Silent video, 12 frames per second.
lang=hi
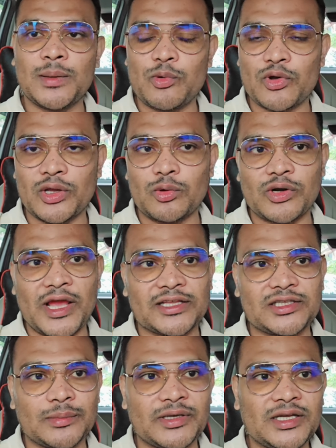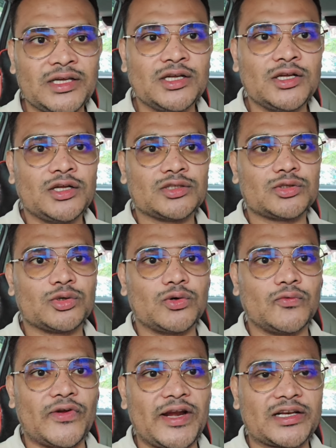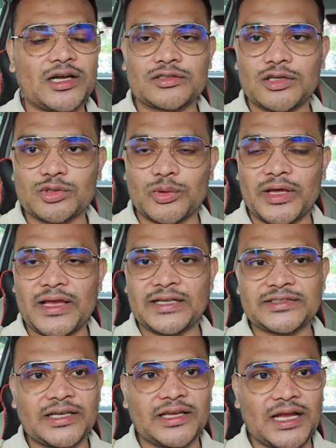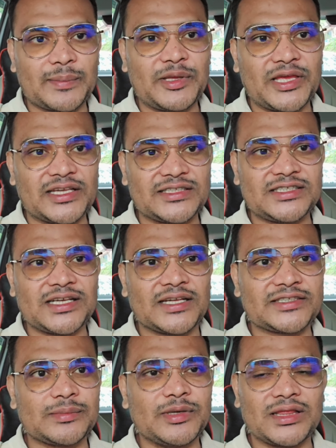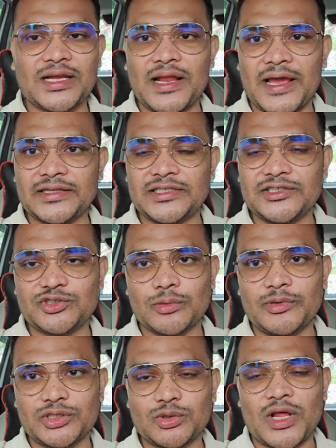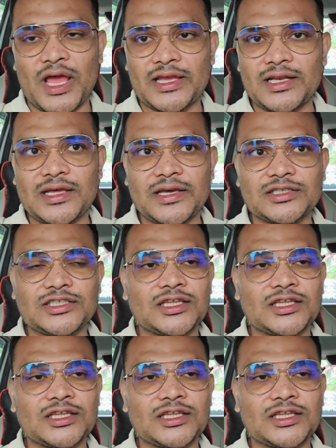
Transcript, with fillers: बुकिंग उठाया था हमें तो वेट करता हूँ थोड़ा यहाँ से एक आग बीकेसी यहाँ से मिलता है ढाई तीन सौ में तो उठा के लेके